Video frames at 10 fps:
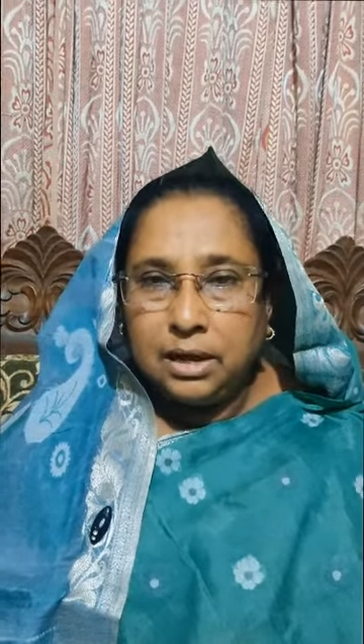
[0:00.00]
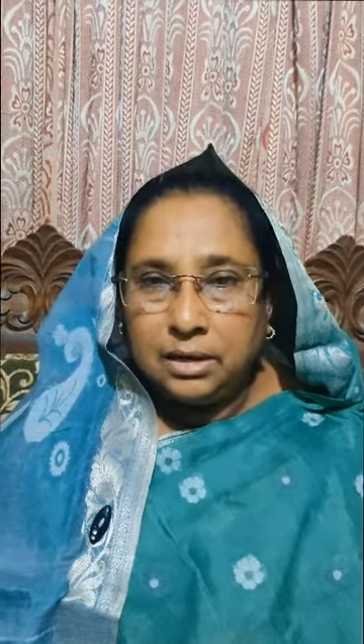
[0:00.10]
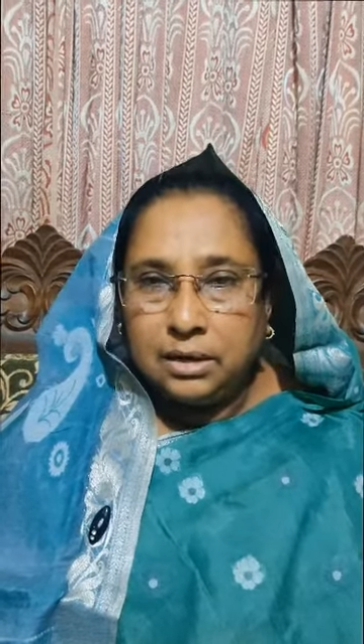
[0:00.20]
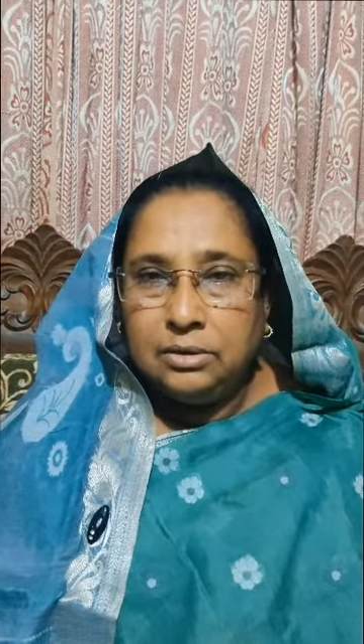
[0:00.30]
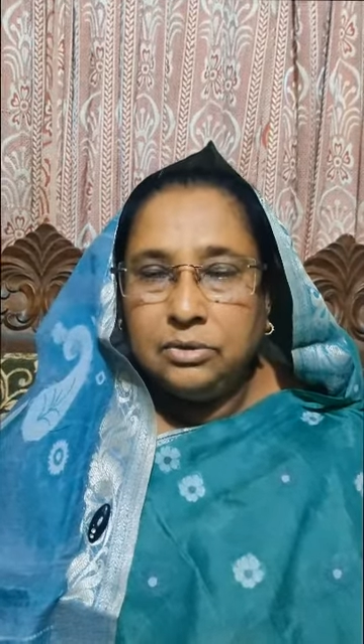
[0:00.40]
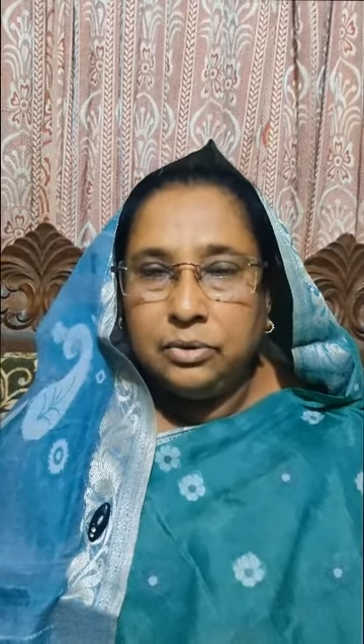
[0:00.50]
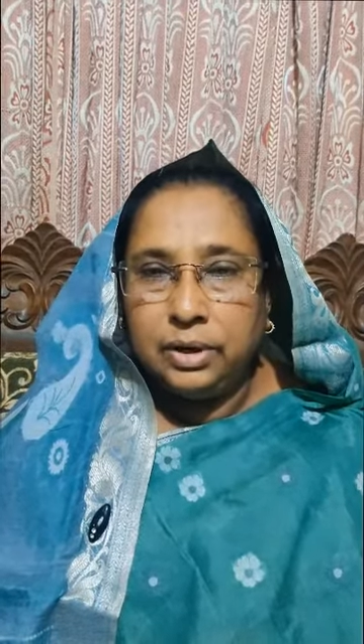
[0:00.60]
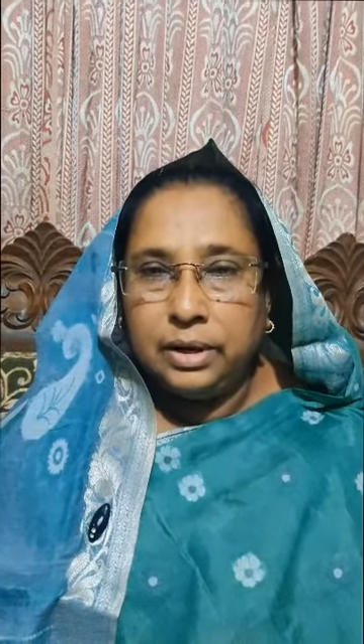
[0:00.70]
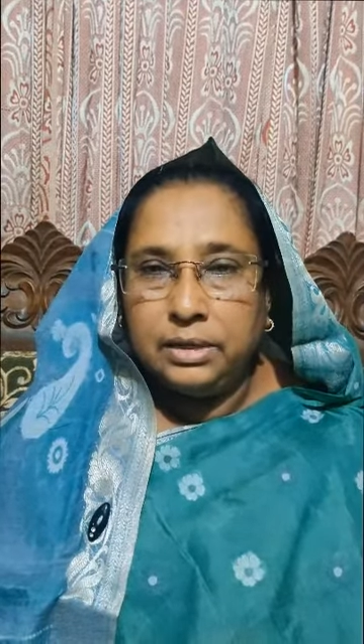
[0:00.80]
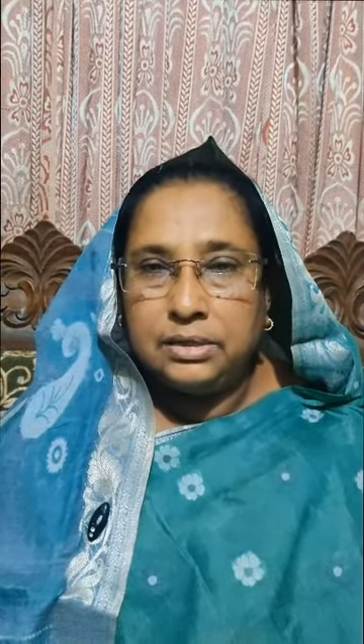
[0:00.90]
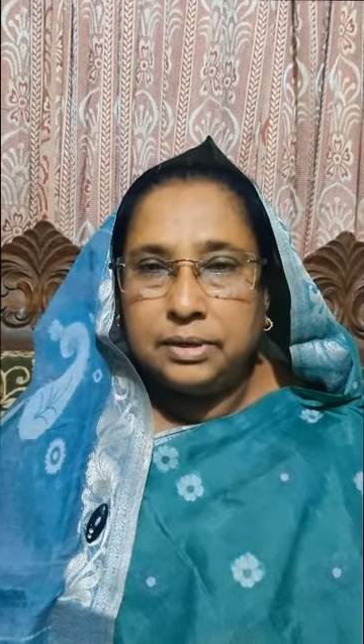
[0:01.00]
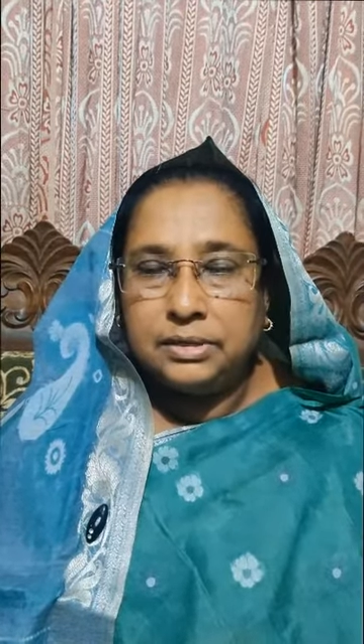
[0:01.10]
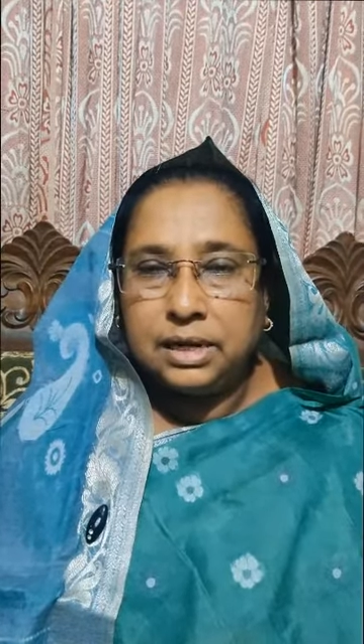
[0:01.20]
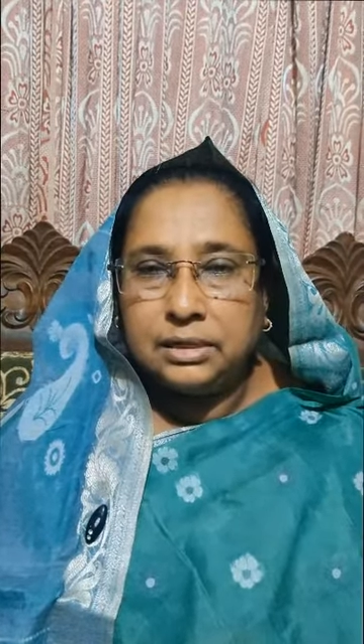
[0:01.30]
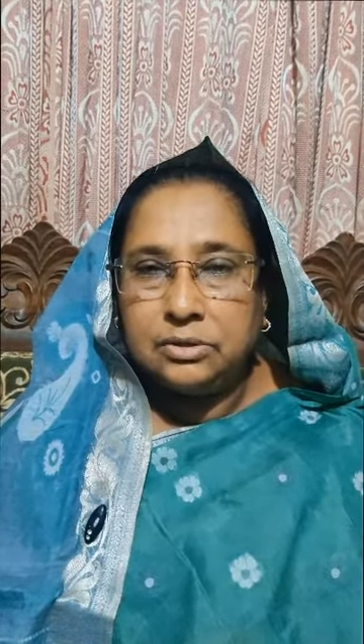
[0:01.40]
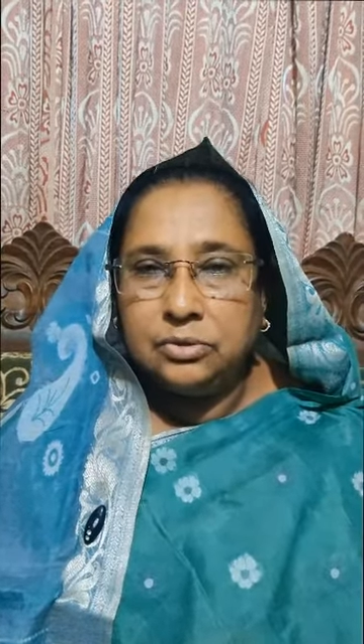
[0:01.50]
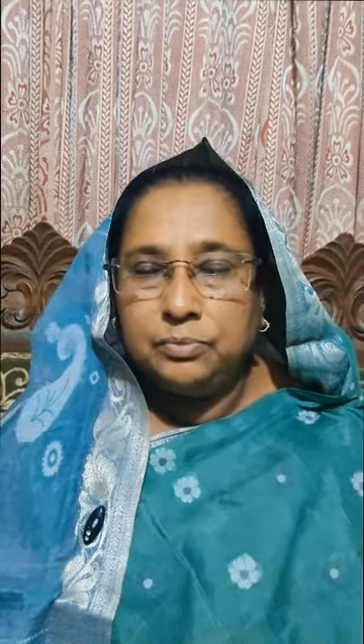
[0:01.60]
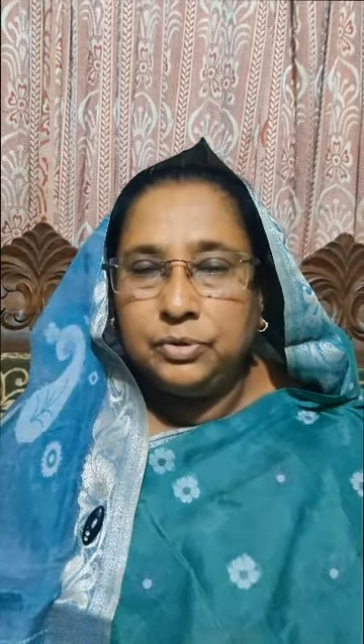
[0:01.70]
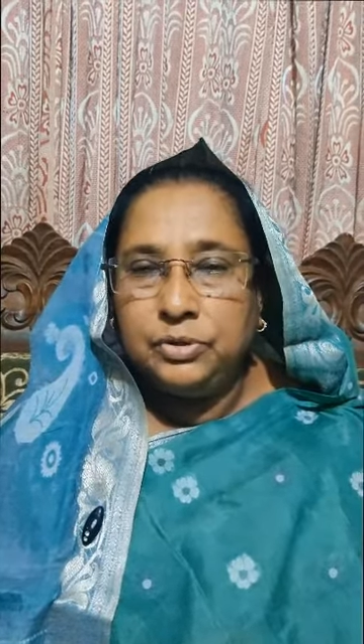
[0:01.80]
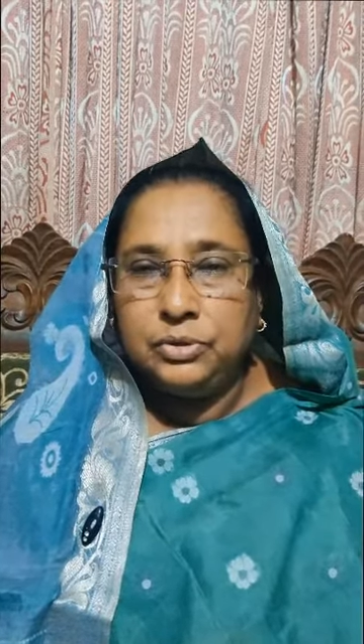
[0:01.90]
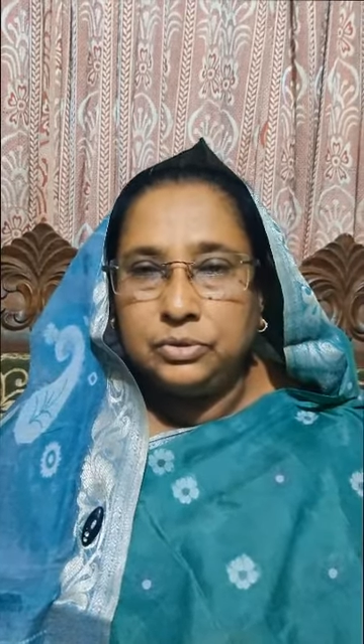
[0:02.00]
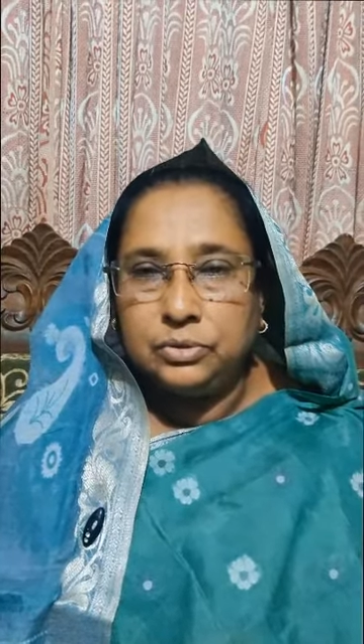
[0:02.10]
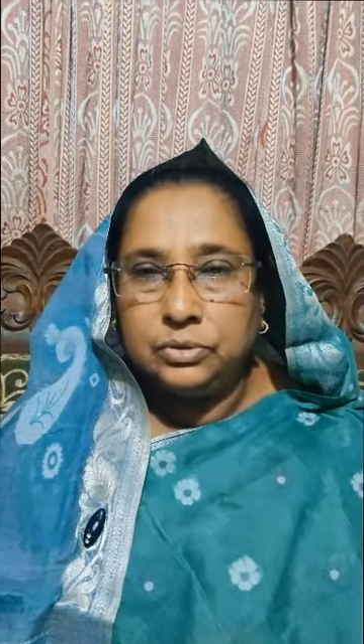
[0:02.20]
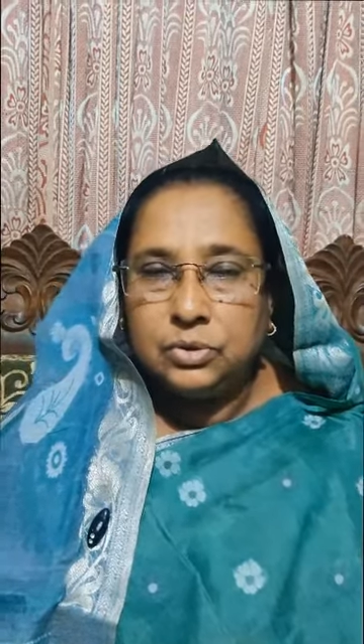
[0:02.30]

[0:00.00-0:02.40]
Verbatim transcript: আক্রান্ত হয়ে প্রায় সাতানব্বই জন